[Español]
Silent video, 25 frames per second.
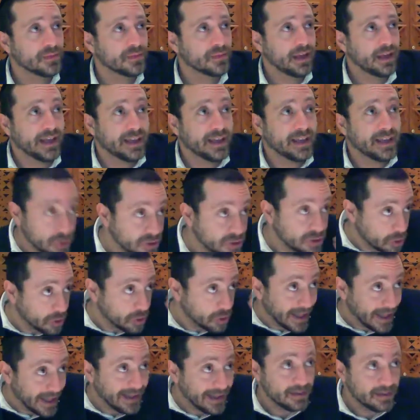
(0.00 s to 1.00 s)
Eso es
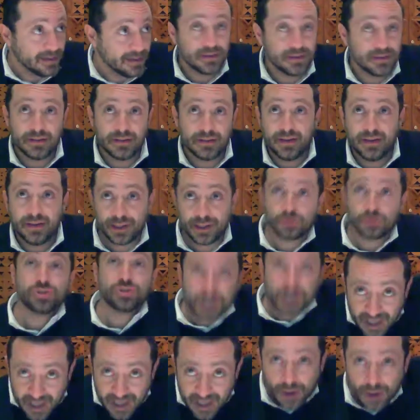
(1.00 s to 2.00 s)
Torah. Eso
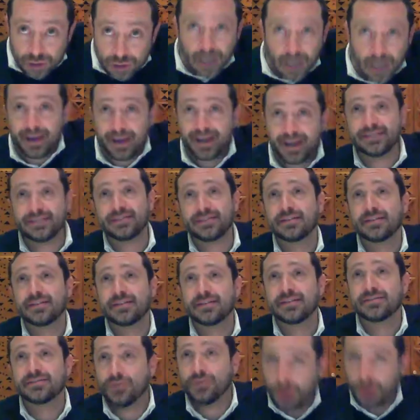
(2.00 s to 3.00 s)
sí te lo sabes.
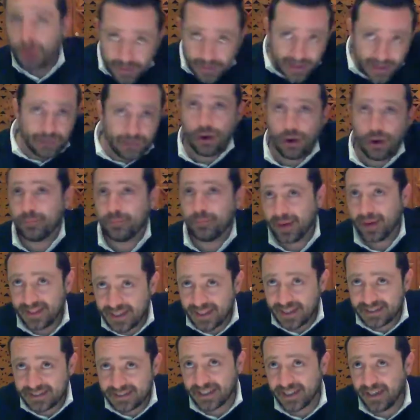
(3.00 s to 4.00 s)
Seguramente te lo
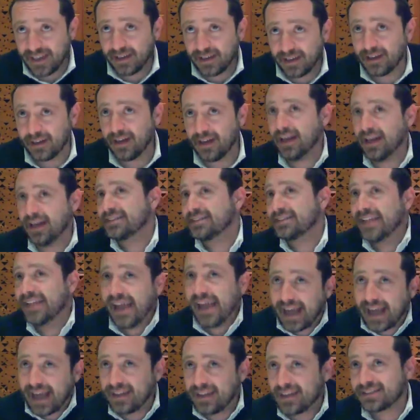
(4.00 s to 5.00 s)
aprendiste en las
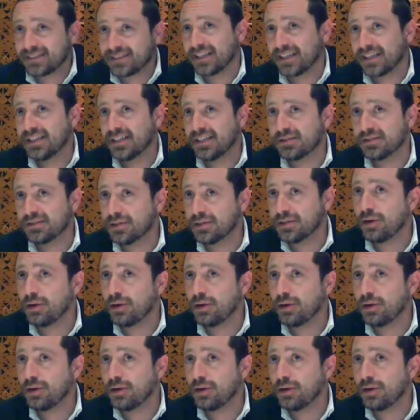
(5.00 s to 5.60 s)
décadas que llevas viendo